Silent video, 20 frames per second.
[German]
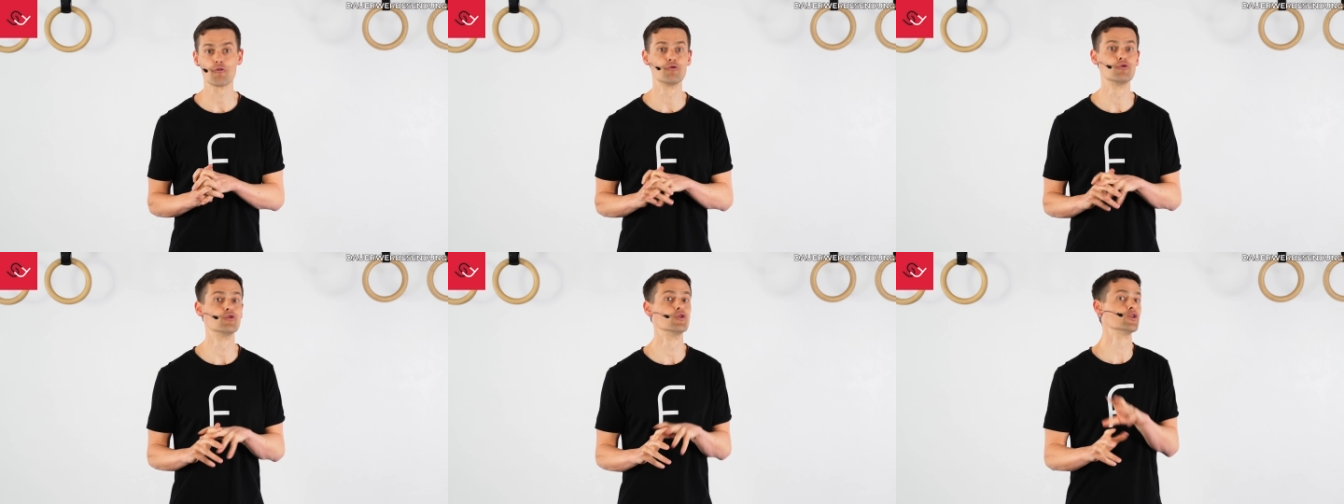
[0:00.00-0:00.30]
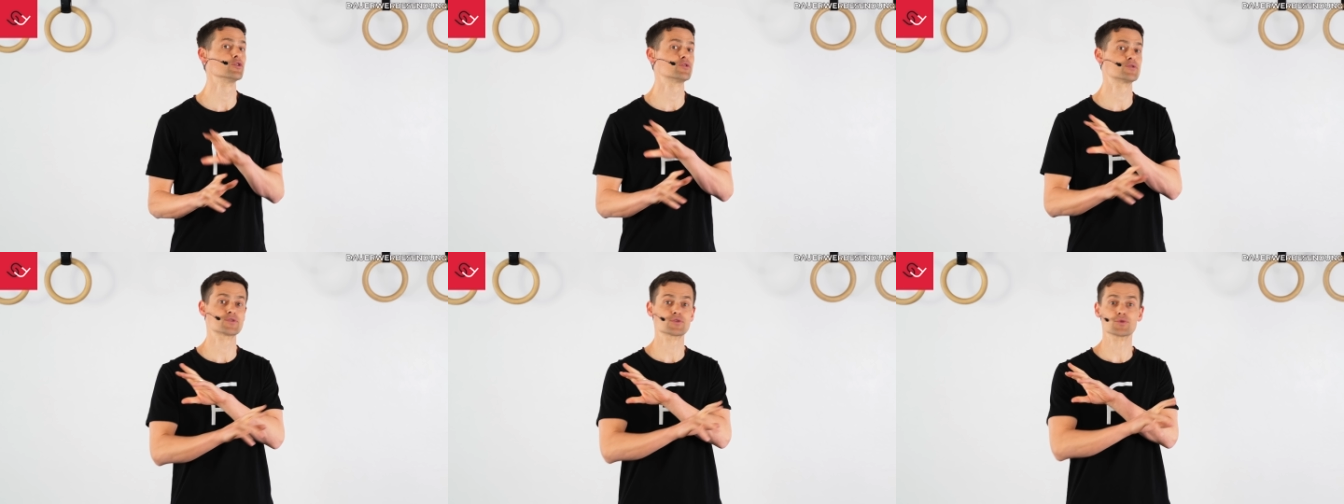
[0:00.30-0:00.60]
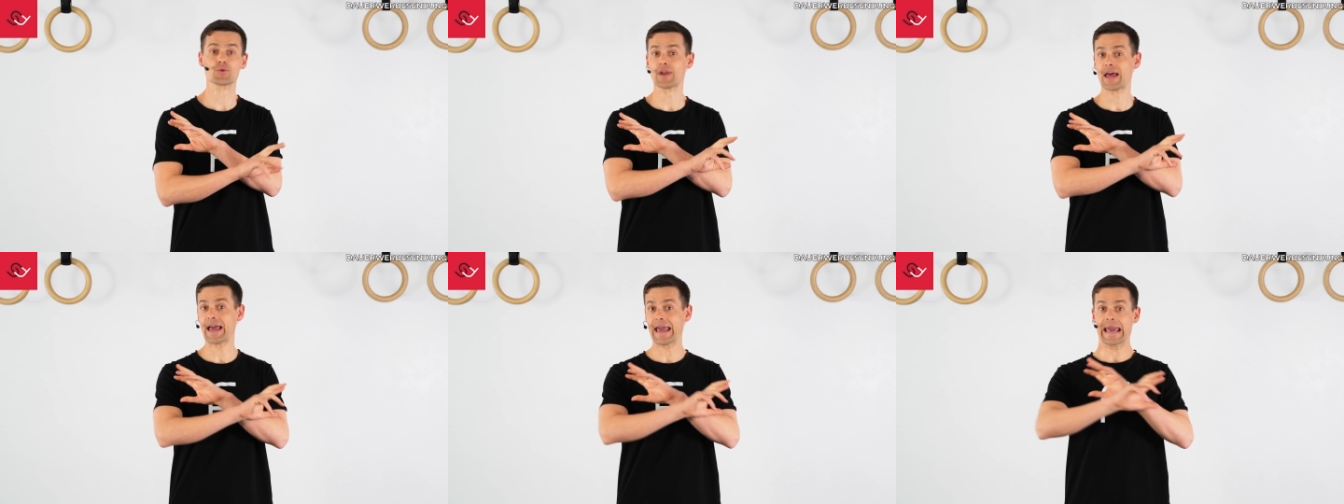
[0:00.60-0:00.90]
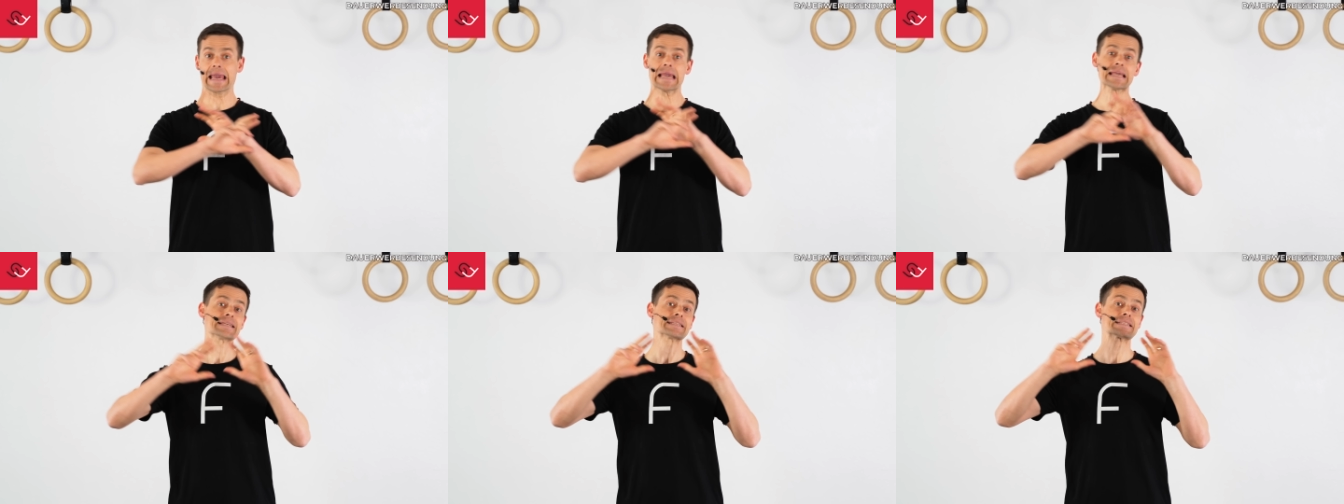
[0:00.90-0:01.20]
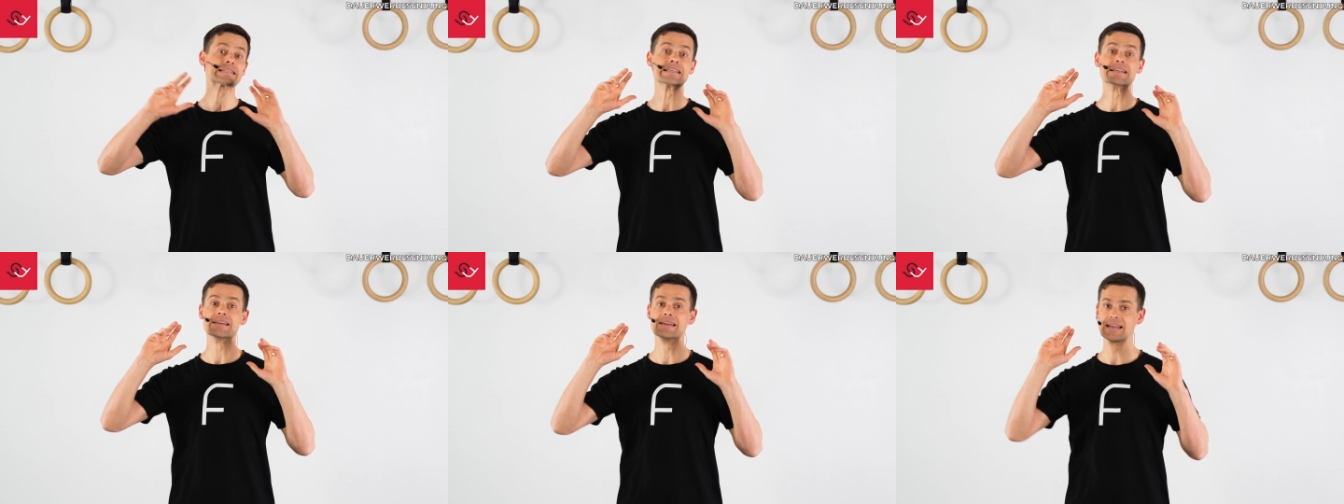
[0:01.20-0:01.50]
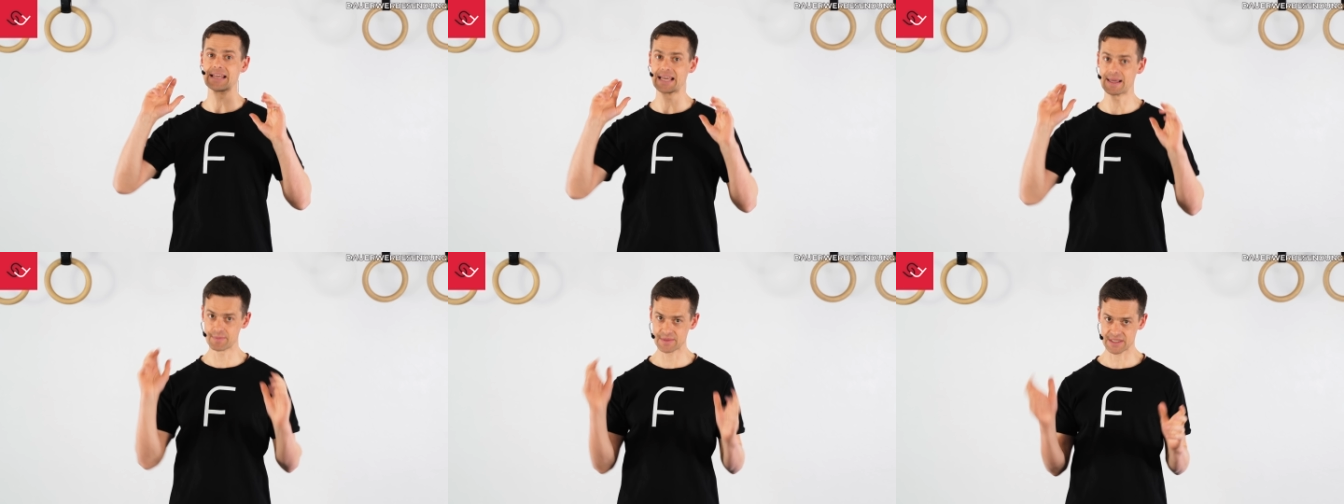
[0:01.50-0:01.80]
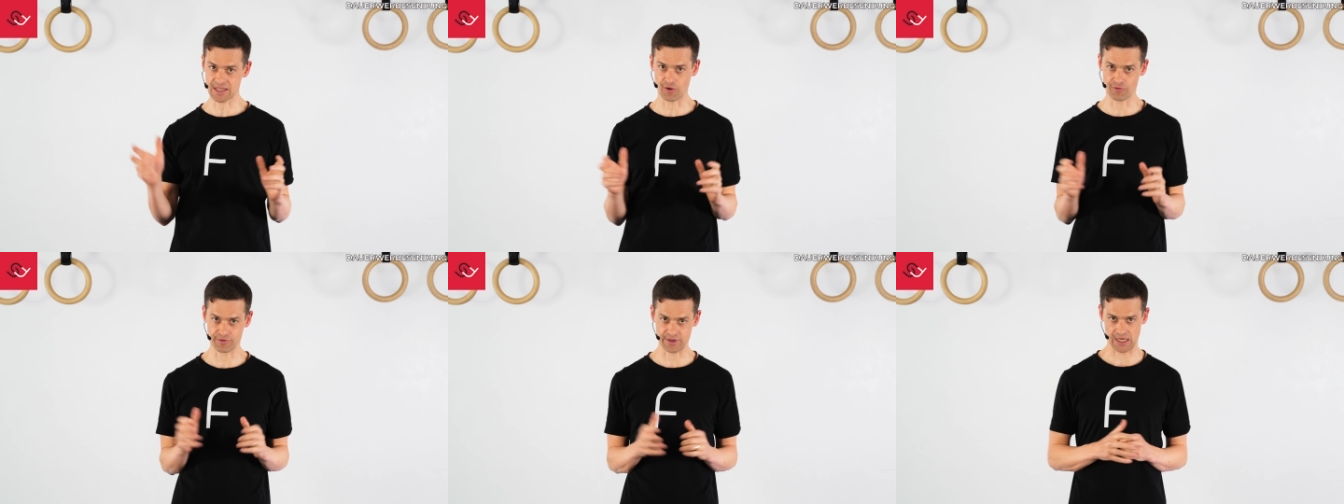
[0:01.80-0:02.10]
wird zu einer echten
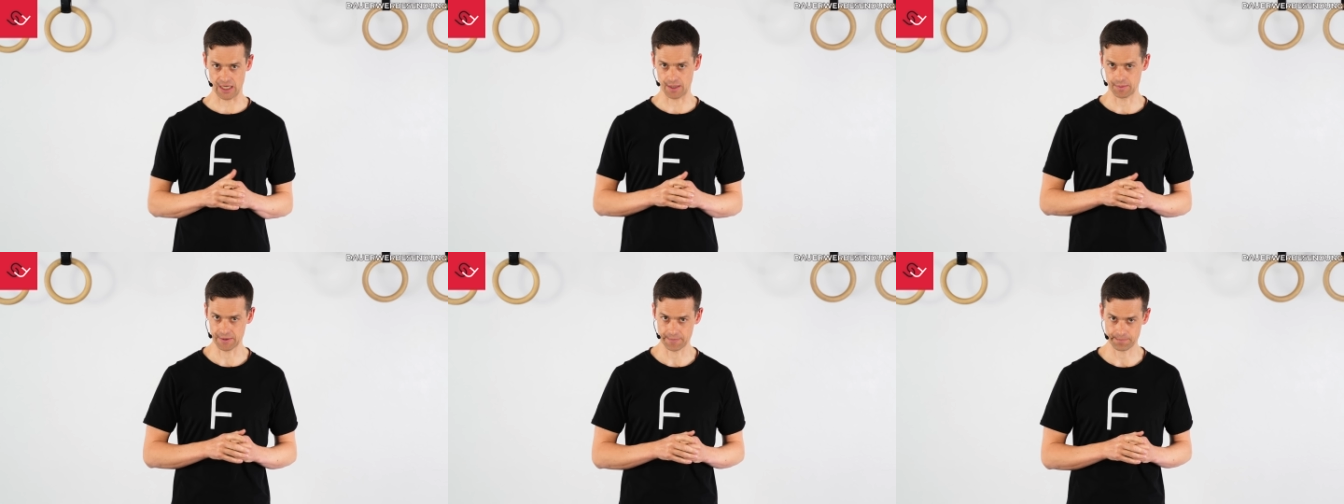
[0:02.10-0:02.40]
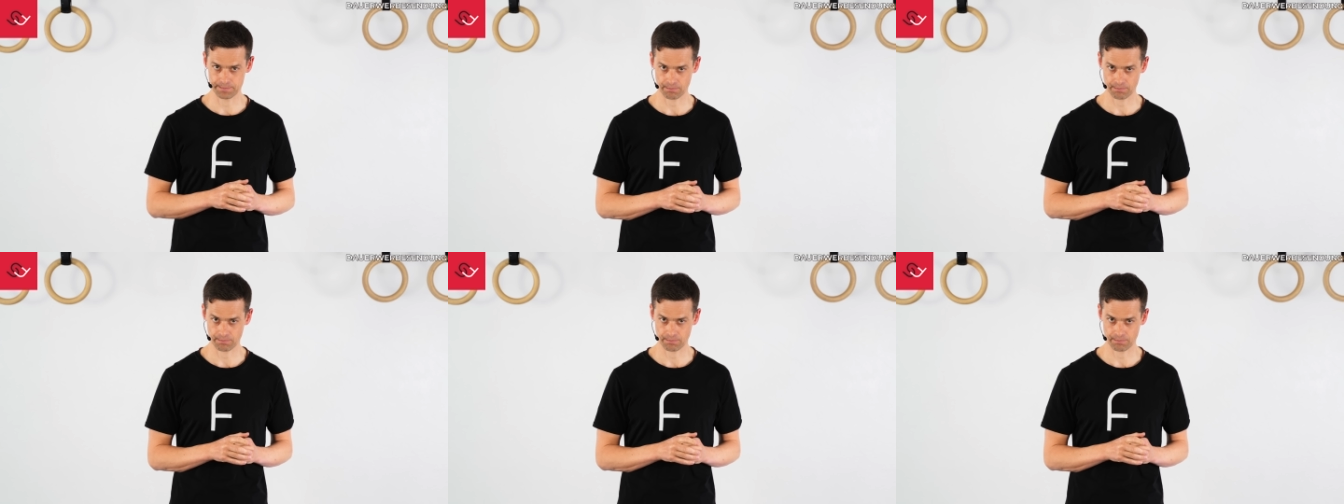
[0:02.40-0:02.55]
Lebensaufgabe.